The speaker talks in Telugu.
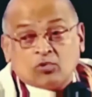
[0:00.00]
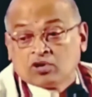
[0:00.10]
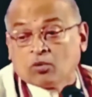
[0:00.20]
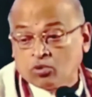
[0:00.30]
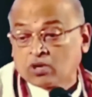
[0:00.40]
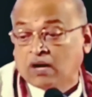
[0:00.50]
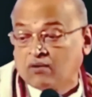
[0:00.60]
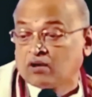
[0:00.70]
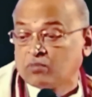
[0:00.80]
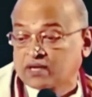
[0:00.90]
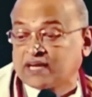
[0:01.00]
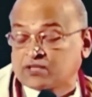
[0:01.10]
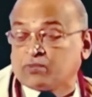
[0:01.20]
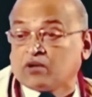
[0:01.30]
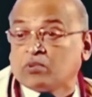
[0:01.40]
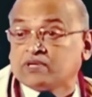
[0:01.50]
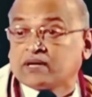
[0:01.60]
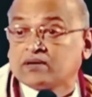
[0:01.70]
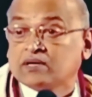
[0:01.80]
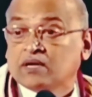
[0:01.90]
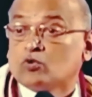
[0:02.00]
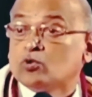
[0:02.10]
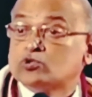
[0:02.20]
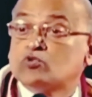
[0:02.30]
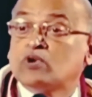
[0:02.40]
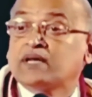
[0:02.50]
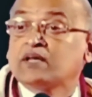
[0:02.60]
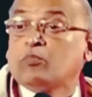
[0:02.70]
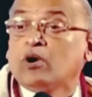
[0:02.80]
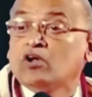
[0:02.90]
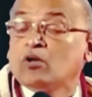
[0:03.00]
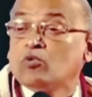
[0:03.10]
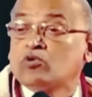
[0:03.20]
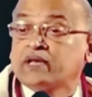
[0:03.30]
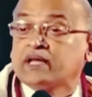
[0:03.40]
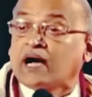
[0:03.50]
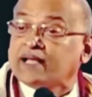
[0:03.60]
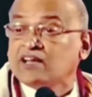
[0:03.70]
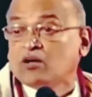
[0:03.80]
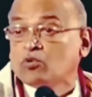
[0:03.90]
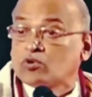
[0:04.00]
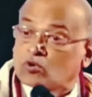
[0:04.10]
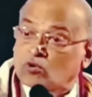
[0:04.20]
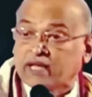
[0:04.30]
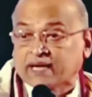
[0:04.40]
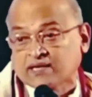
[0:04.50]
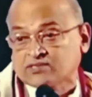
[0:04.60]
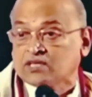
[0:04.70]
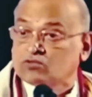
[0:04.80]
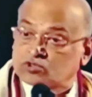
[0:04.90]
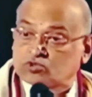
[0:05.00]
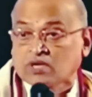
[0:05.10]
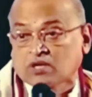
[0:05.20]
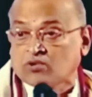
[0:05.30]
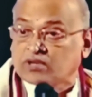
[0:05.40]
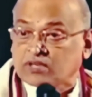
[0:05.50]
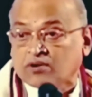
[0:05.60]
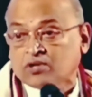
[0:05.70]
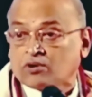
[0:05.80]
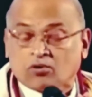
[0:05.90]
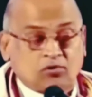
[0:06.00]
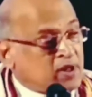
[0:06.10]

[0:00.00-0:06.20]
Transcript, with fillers: ఇప్పుడు డబ్బులు కావాలి మరి కష్టపడకపోతే అక్కడ రోజువారీ పళ్ళమ్ముకుని కాయలమ్ముకుని కూడా ఇక్కడ చదివిస్తున్నటువంటి తల్లిదండ్రులు